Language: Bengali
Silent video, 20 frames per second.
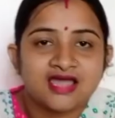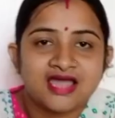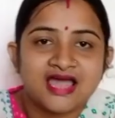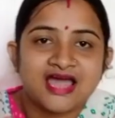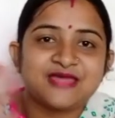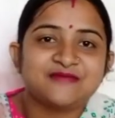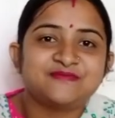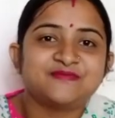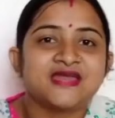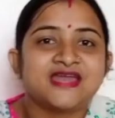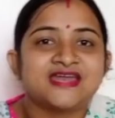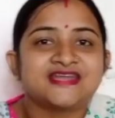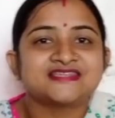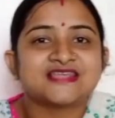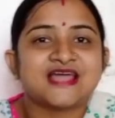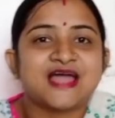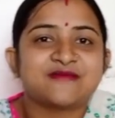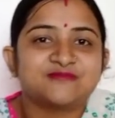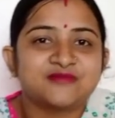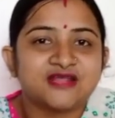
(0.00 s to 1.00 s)
হাই ফ্রেন্ডস
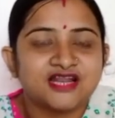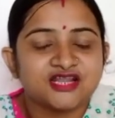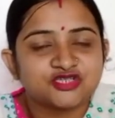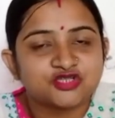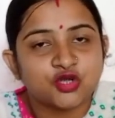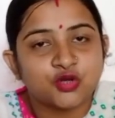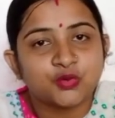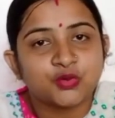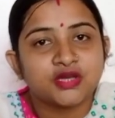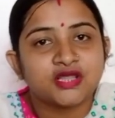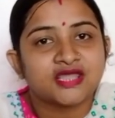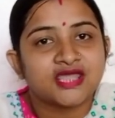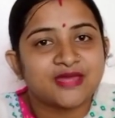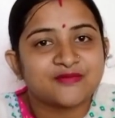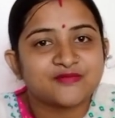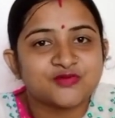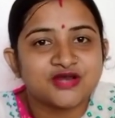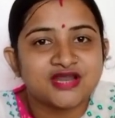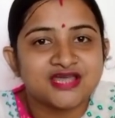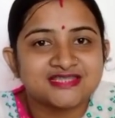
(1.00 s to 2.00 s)
আপনারা সকলে
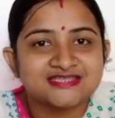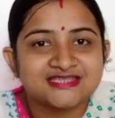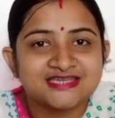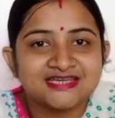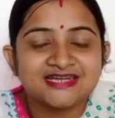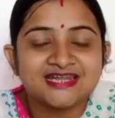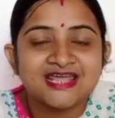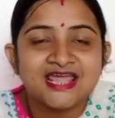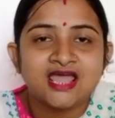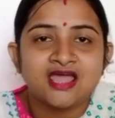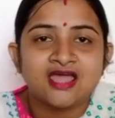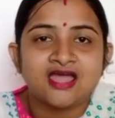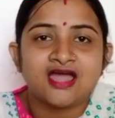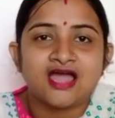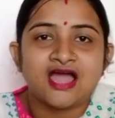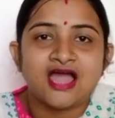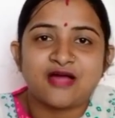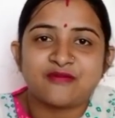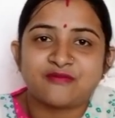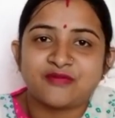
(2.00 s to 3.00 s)
কেমন আছেন
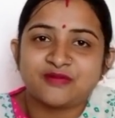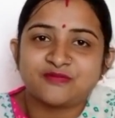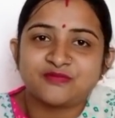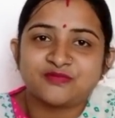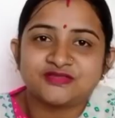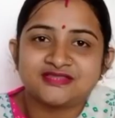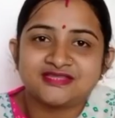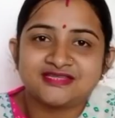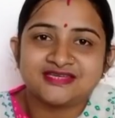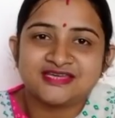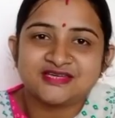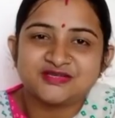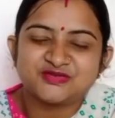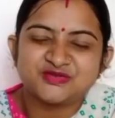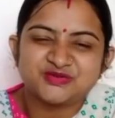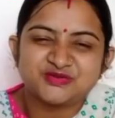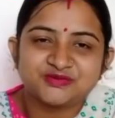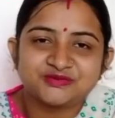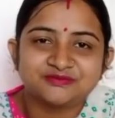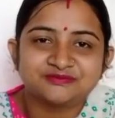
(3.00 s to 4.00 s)
আমার বলতে কি
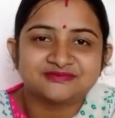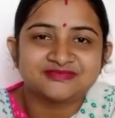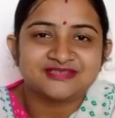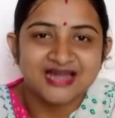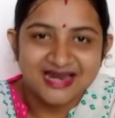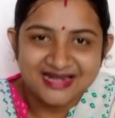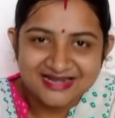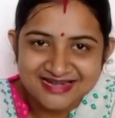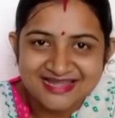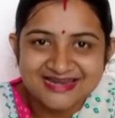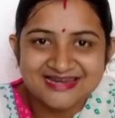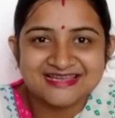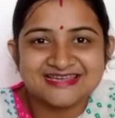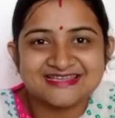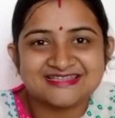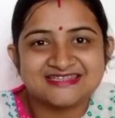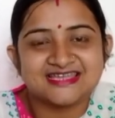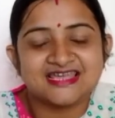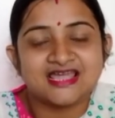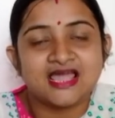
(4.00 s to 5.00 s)
একটু ঠান্ডা
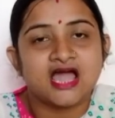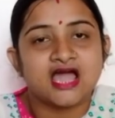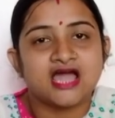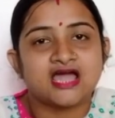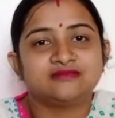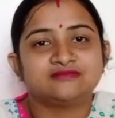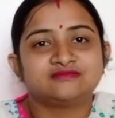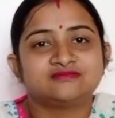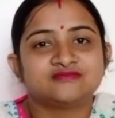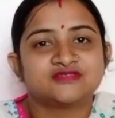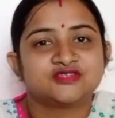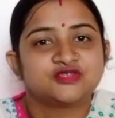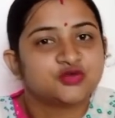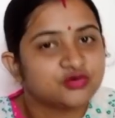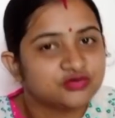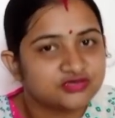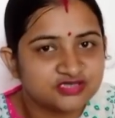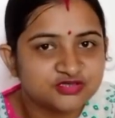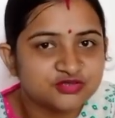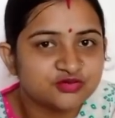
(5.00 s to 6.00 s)
লেগেছে আর
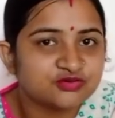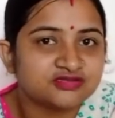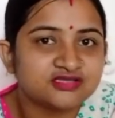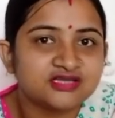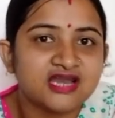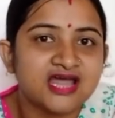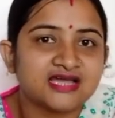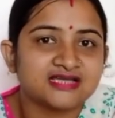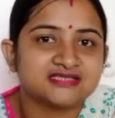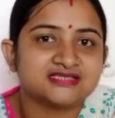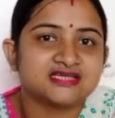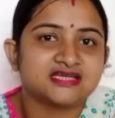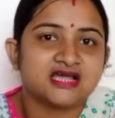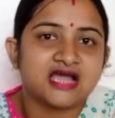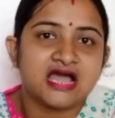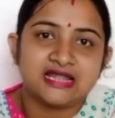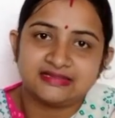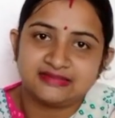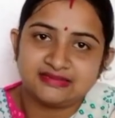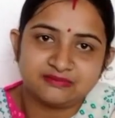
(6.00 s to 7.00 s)
সর্দি সর্দি লাগছে
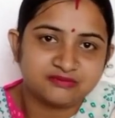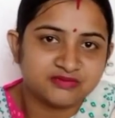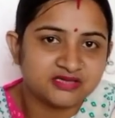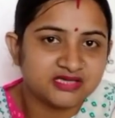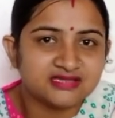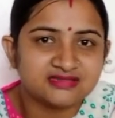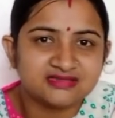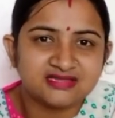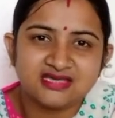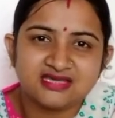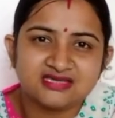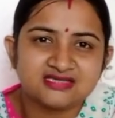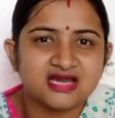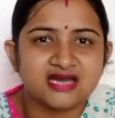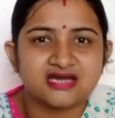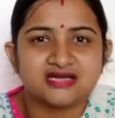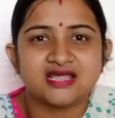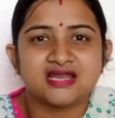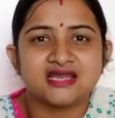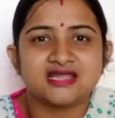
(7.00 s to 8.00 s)
কাল বিকেল থেকেই
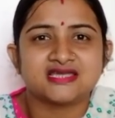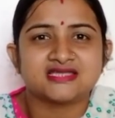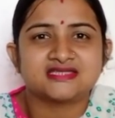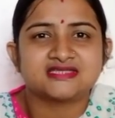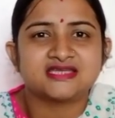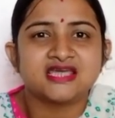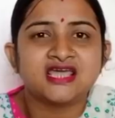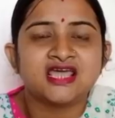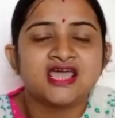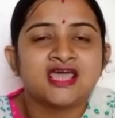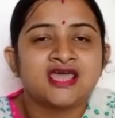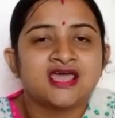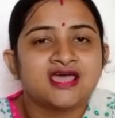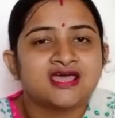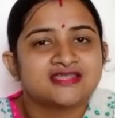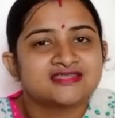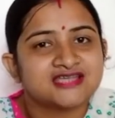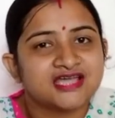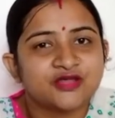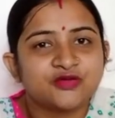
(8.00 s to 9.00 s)
ঠান্ডা লেগেছে
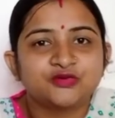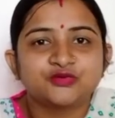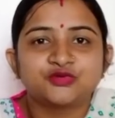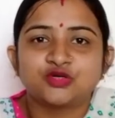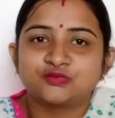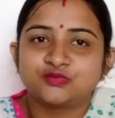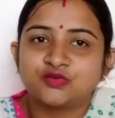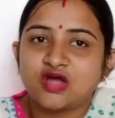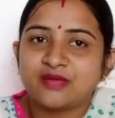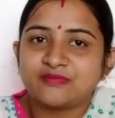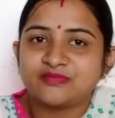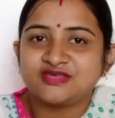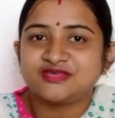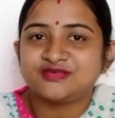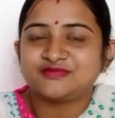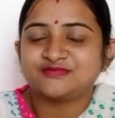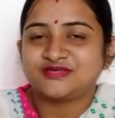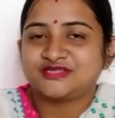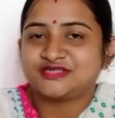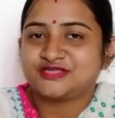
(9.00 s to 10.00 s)
যাই হোক তবুও আমি
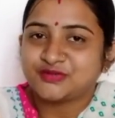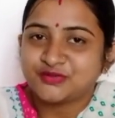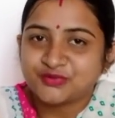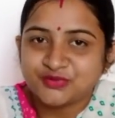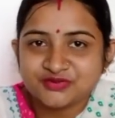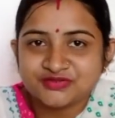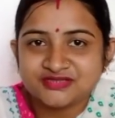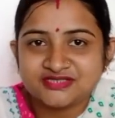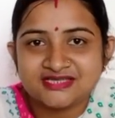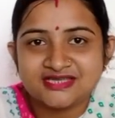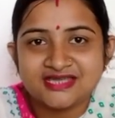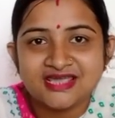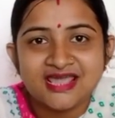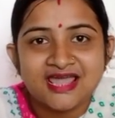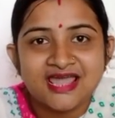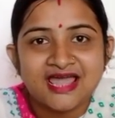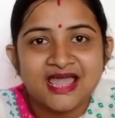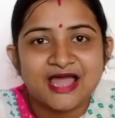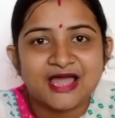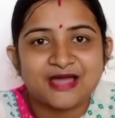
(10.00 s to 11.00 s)
ভিডিও করছি
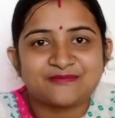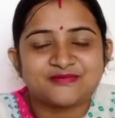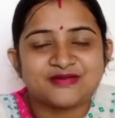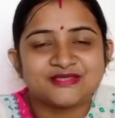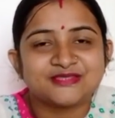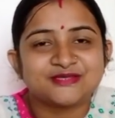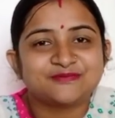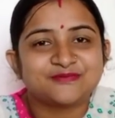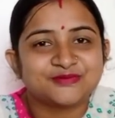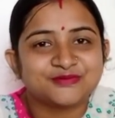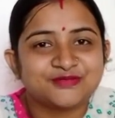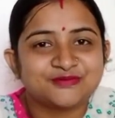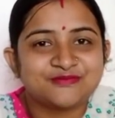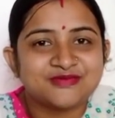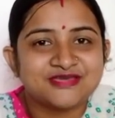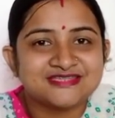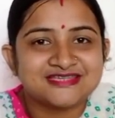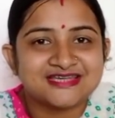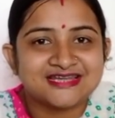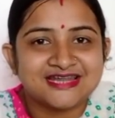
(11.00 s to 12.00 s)
আপনাদের
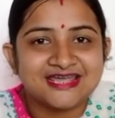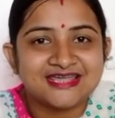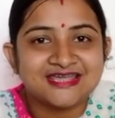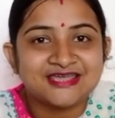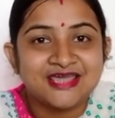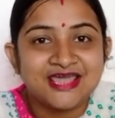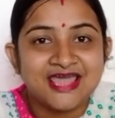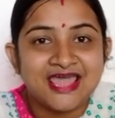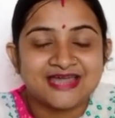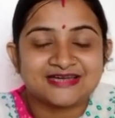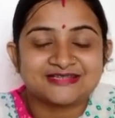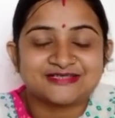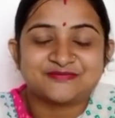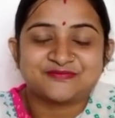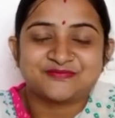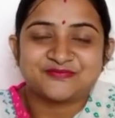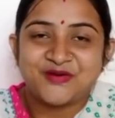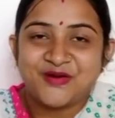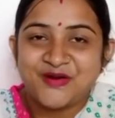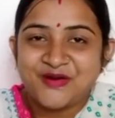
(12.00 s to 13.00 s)
প্রথমেই জানাই একটা
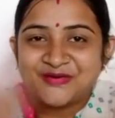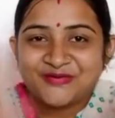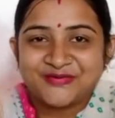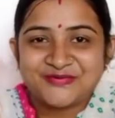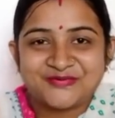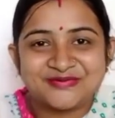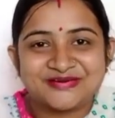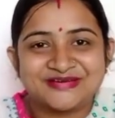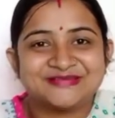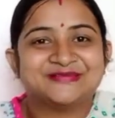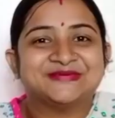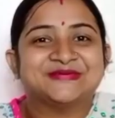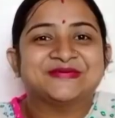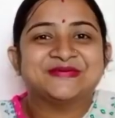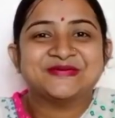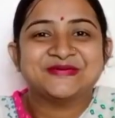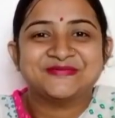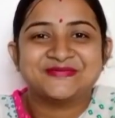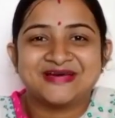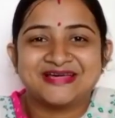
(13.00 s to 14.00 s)
বড় করে
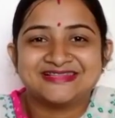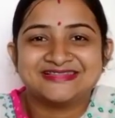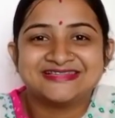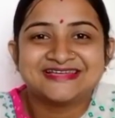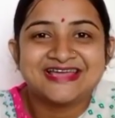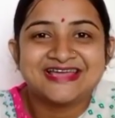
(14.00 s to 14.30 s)
ধন্যবাদ